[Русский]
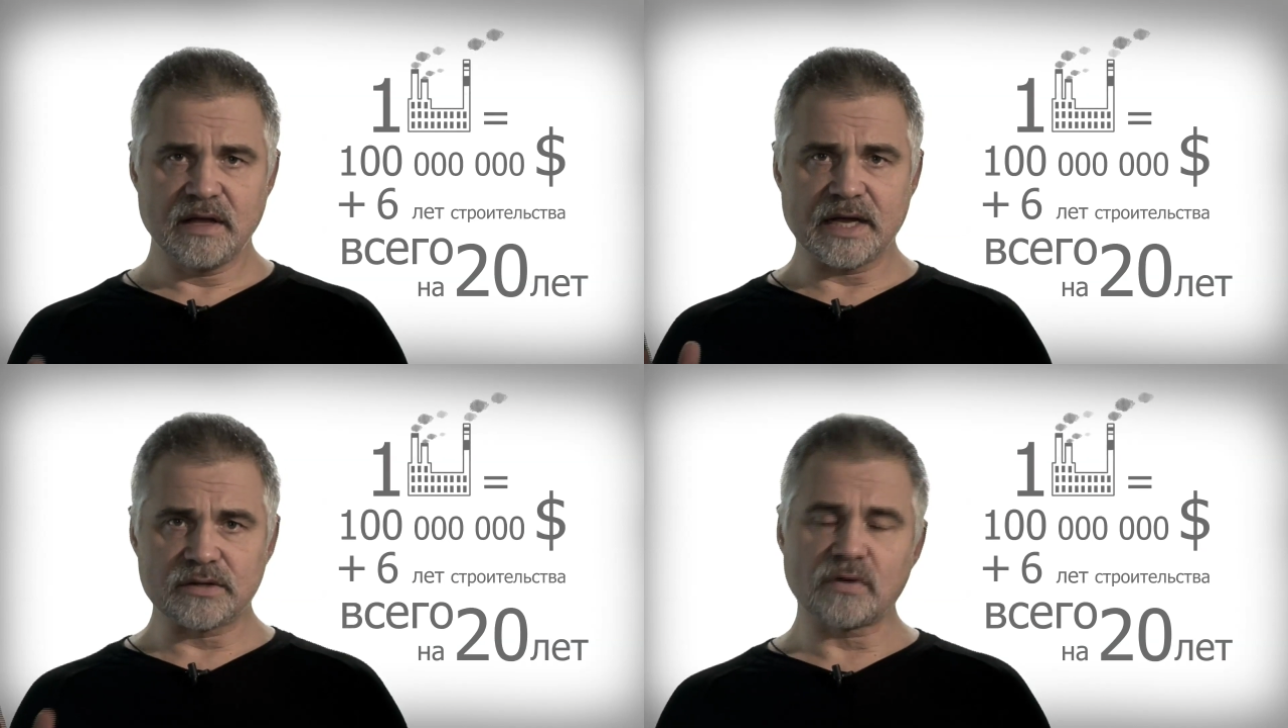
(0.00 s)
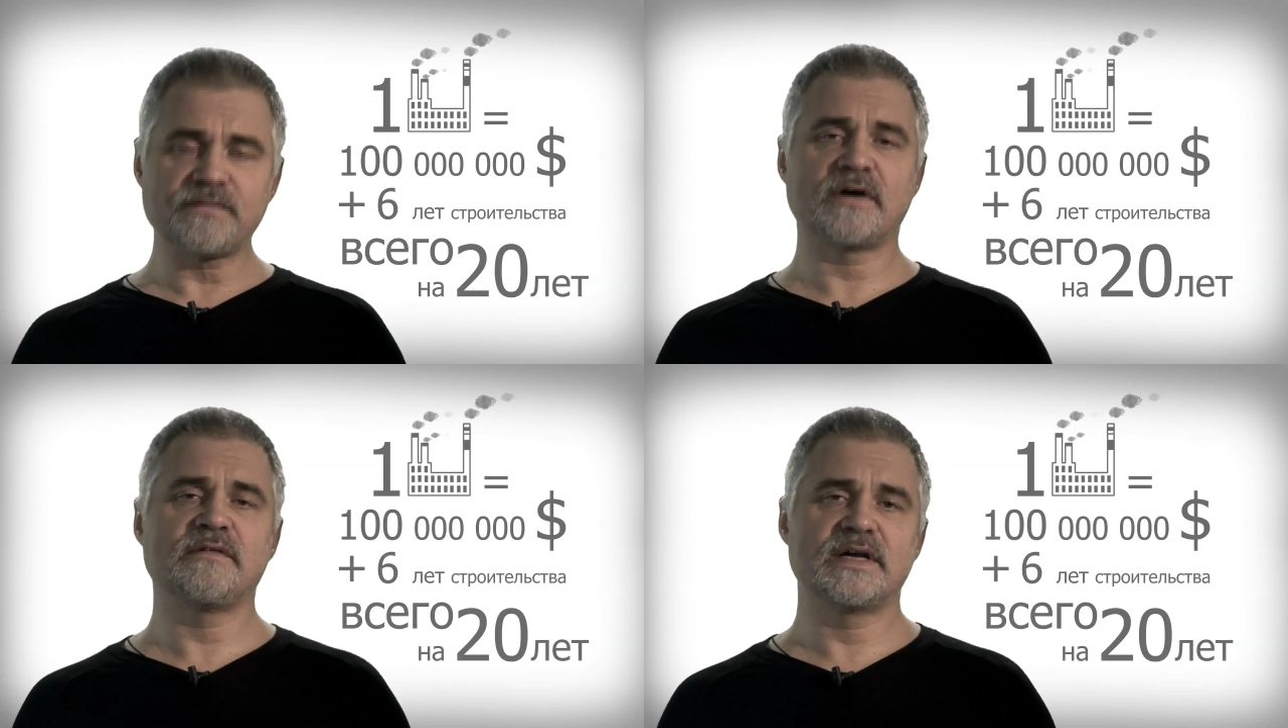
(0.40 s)
А
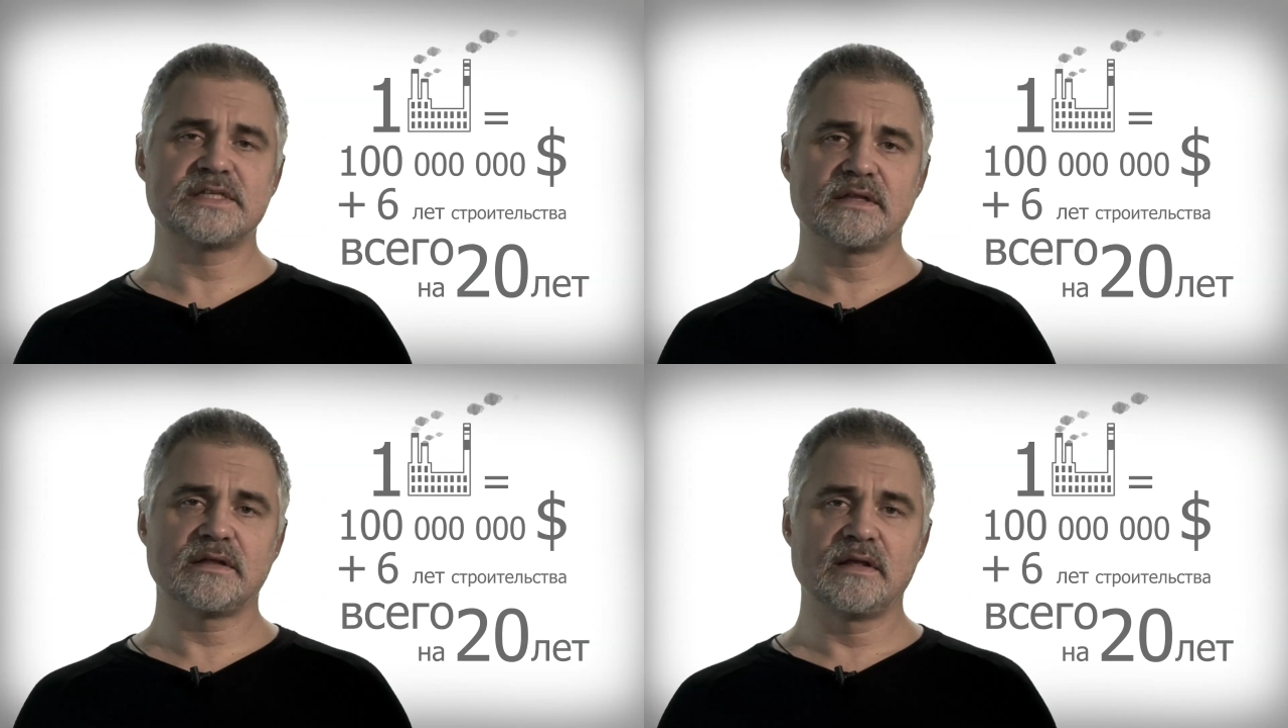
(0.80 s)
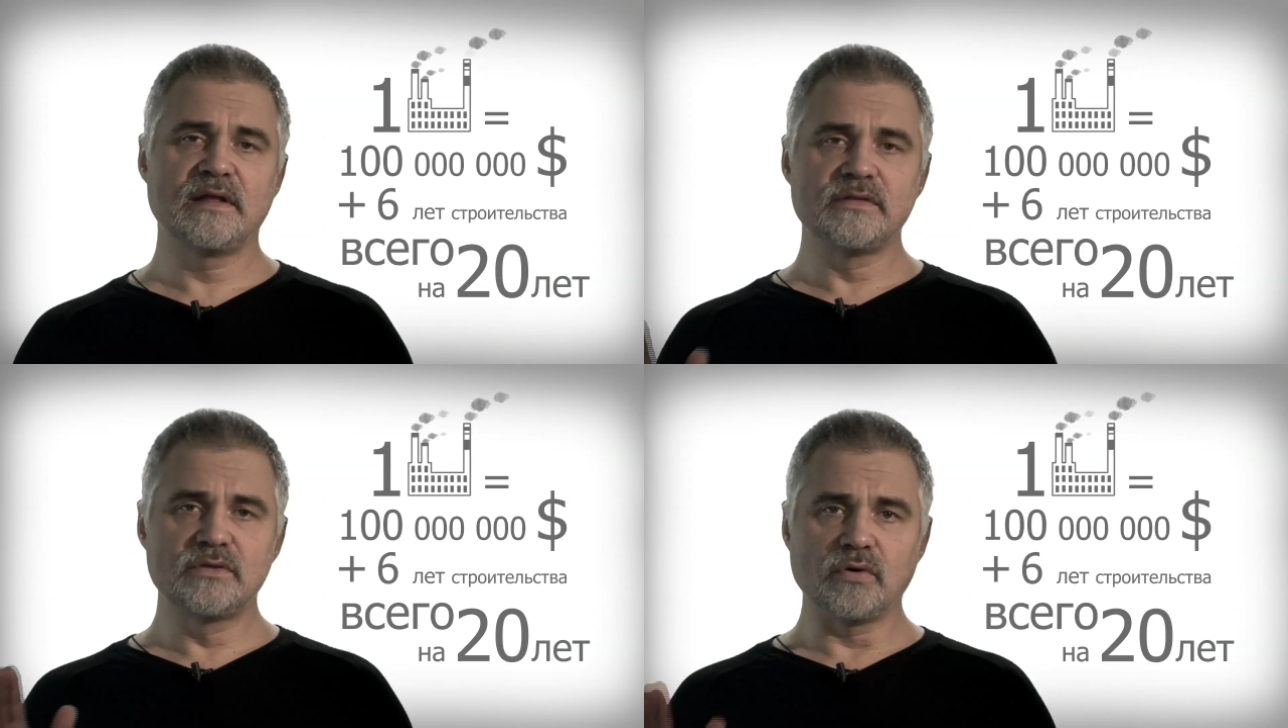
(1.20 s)
торфа хватит
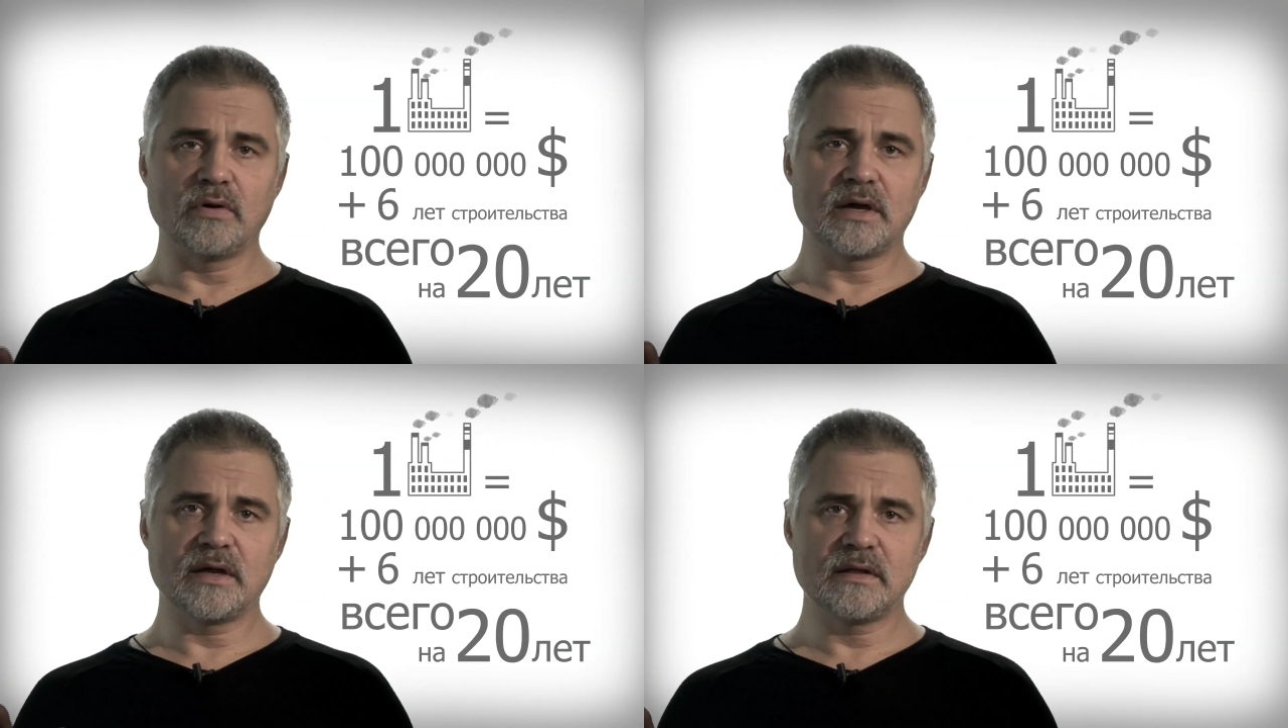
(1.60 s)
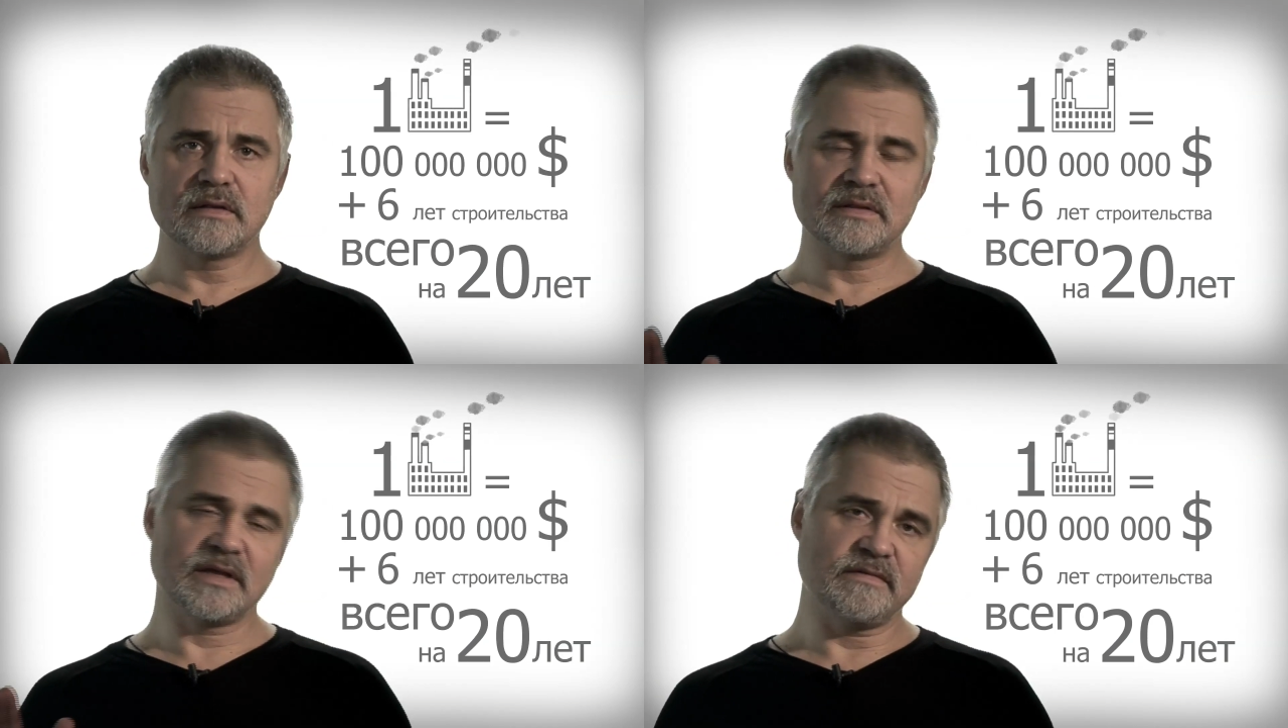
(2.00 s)
только
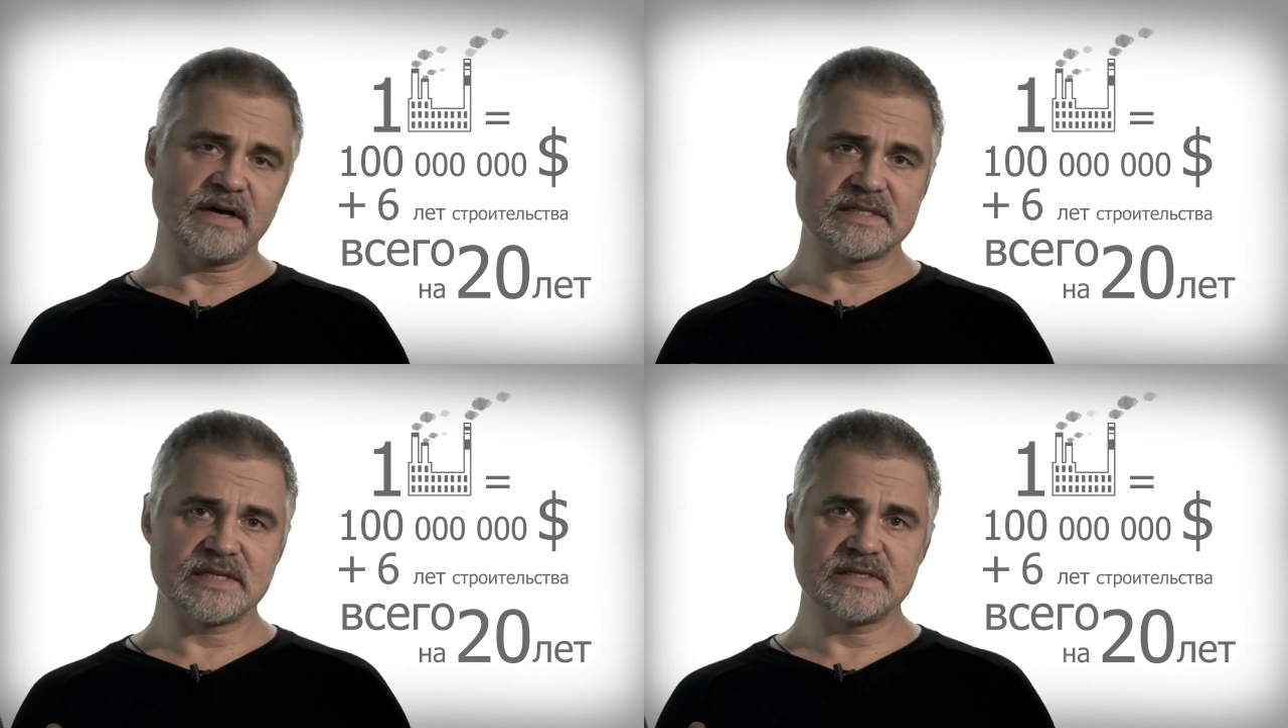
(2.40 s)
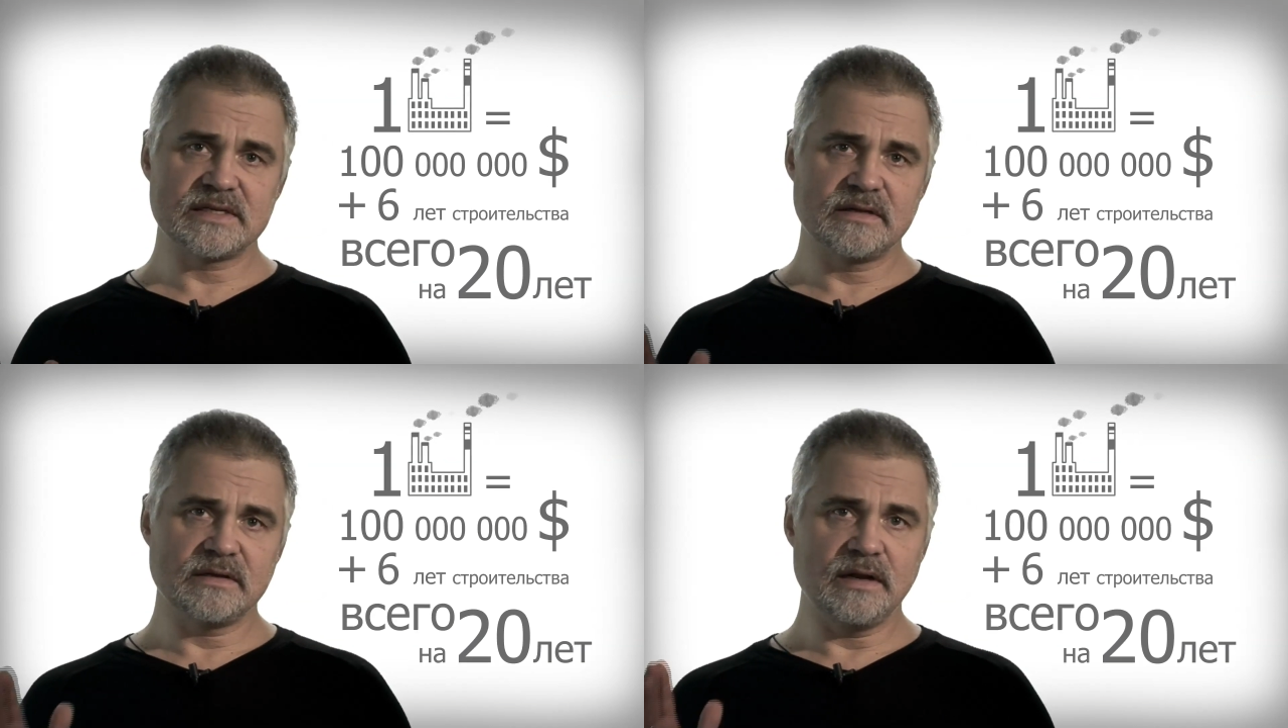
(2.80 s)
на 20
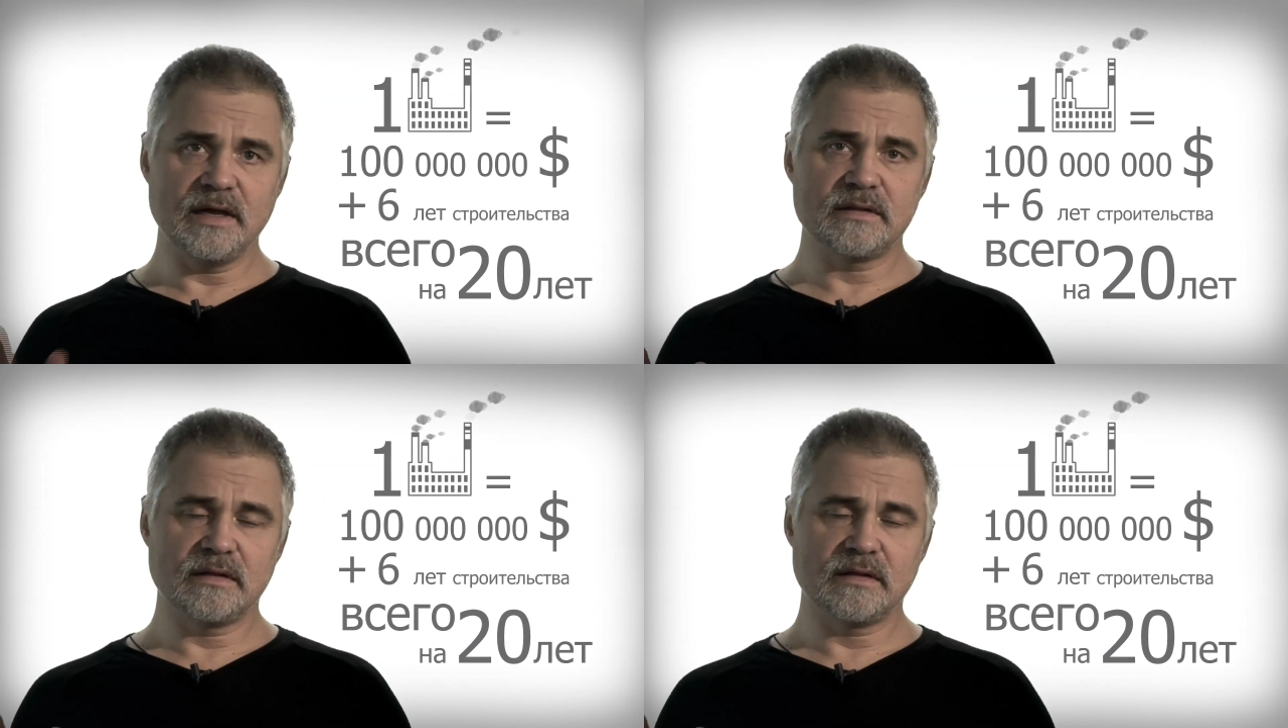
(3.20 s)
лет.